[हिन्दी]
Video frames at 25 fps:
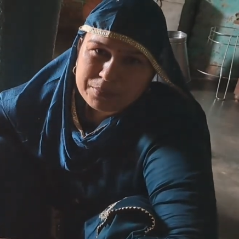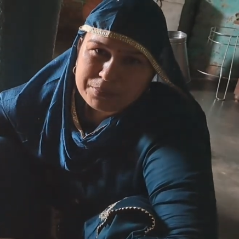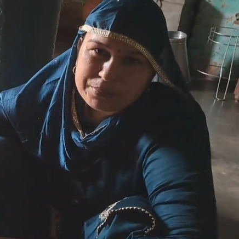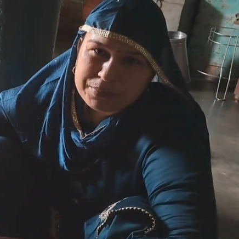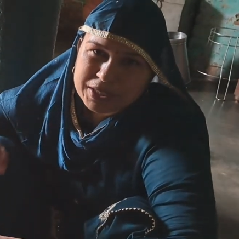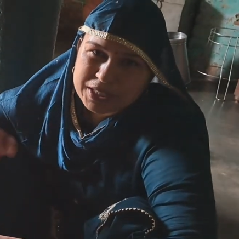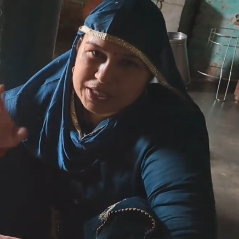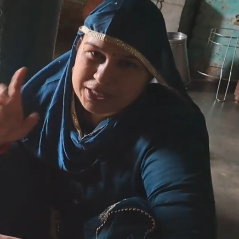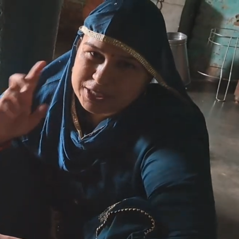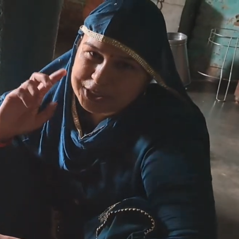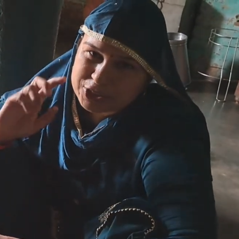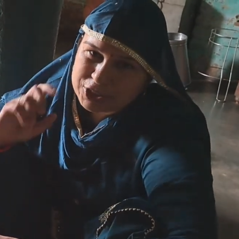
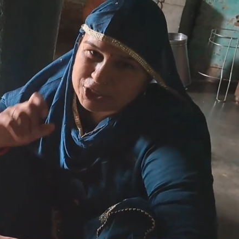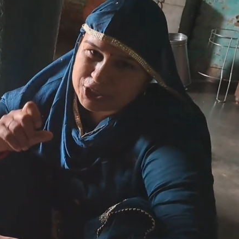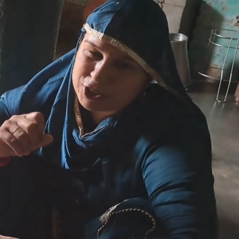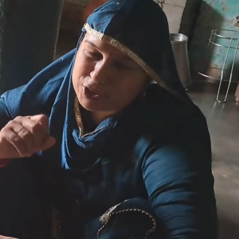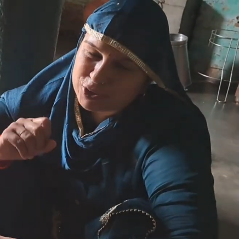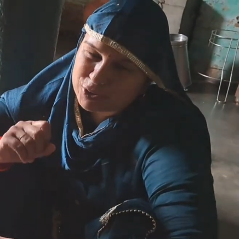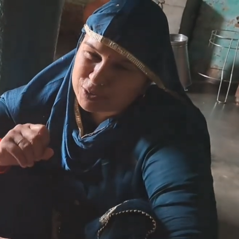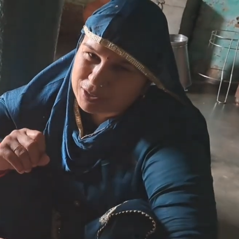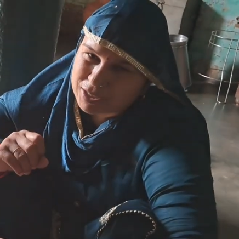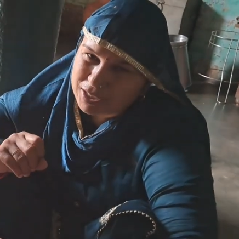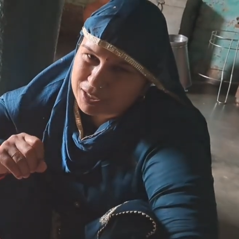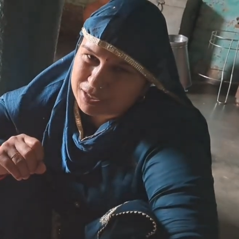मेरे
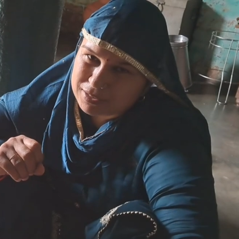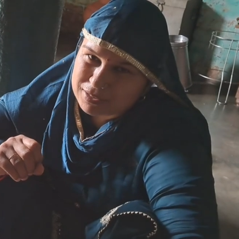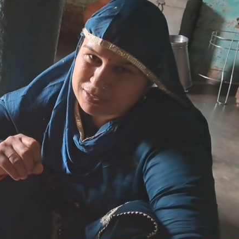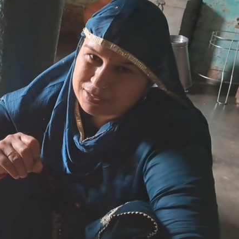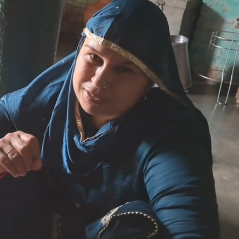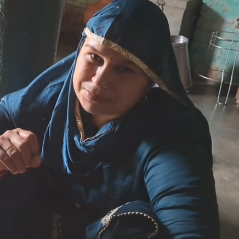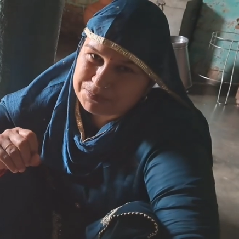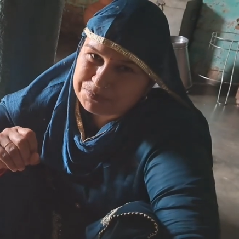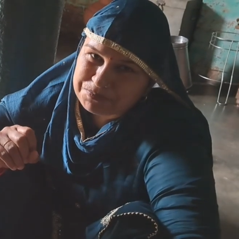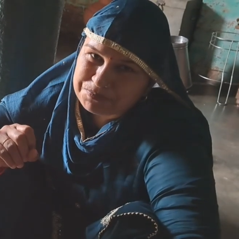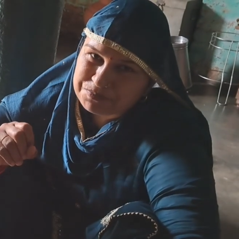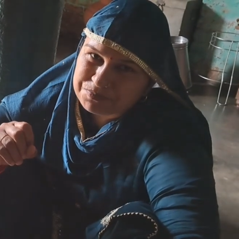जेठ और का
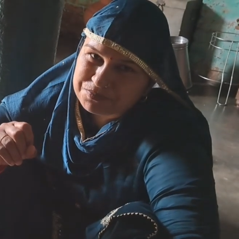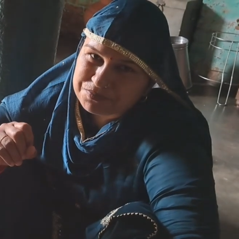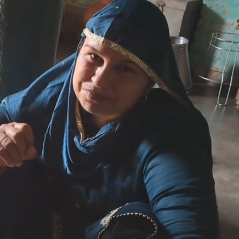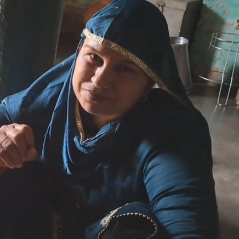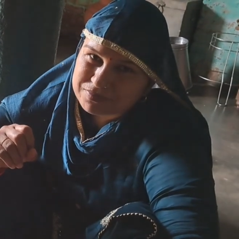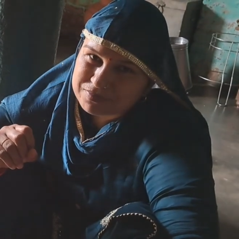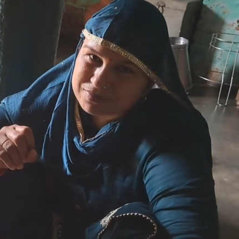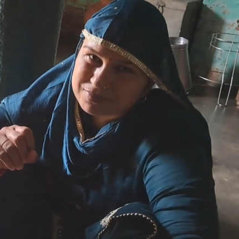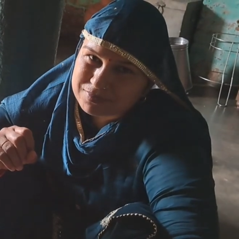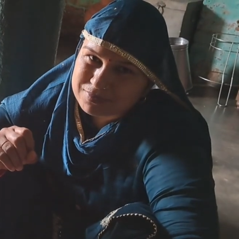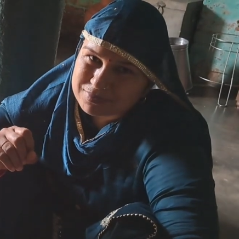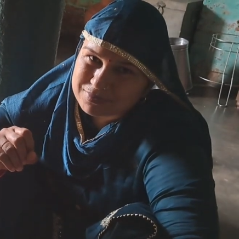
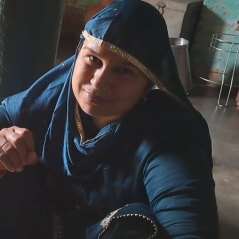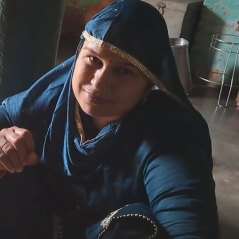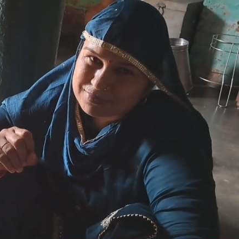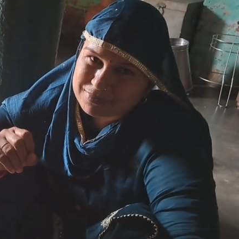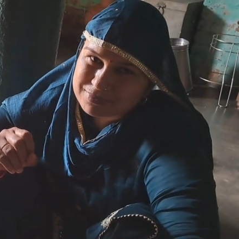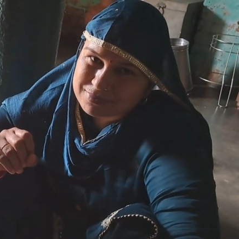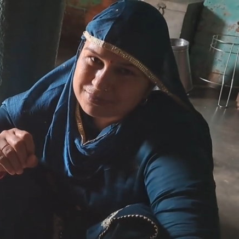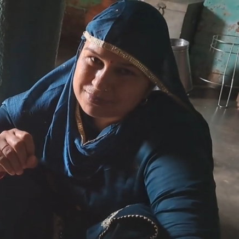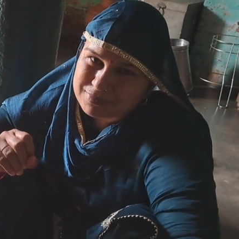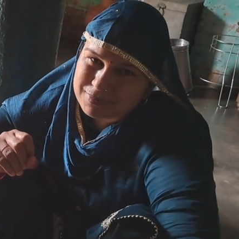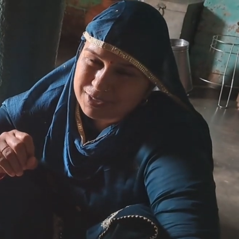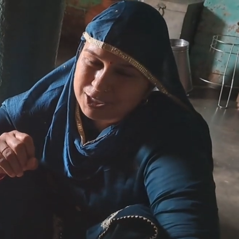
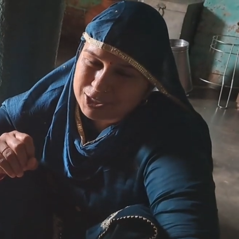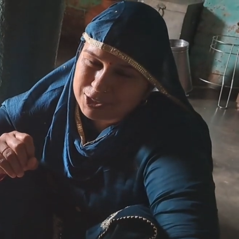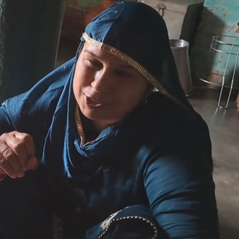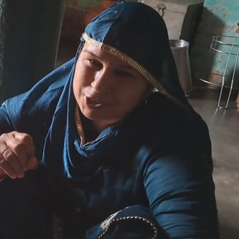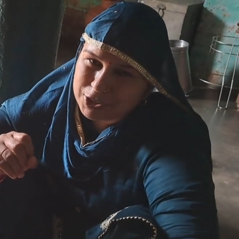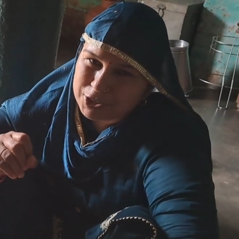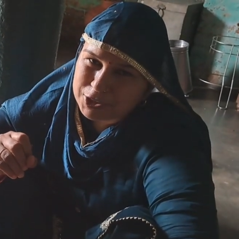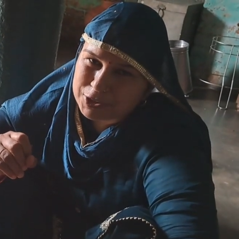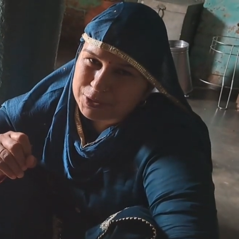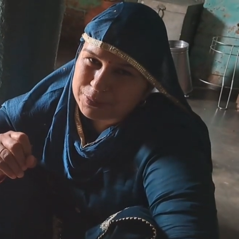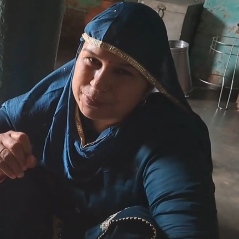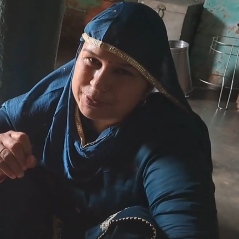नहीं
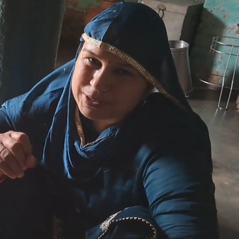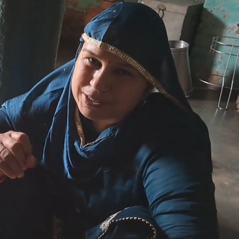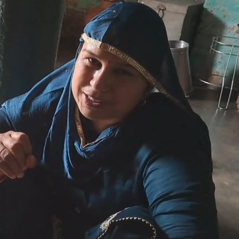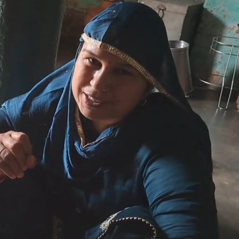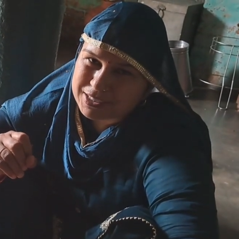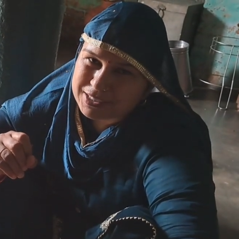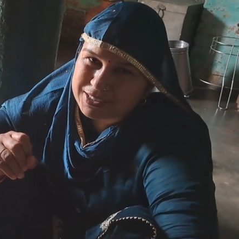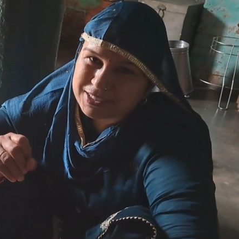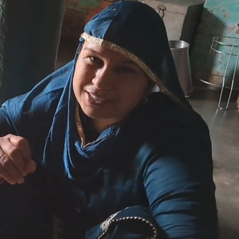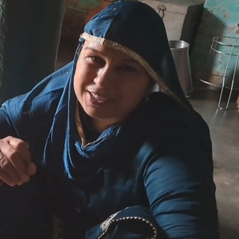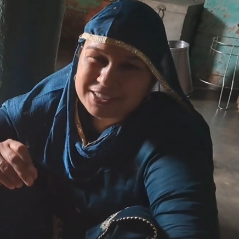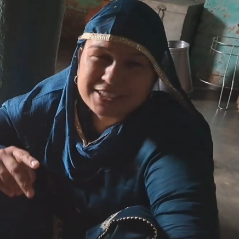डेढ़
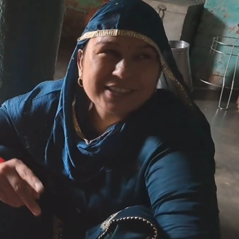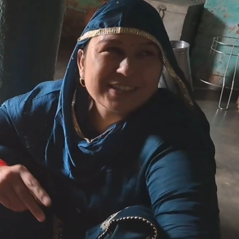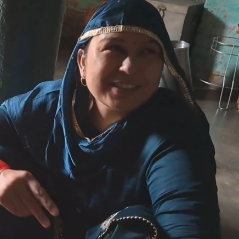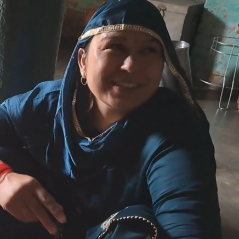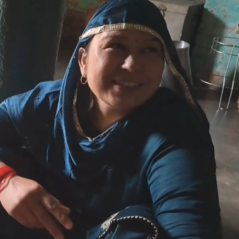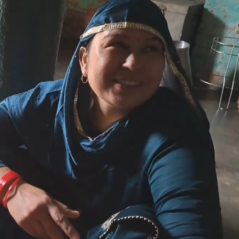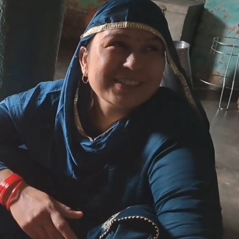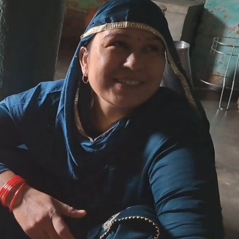बजे से गई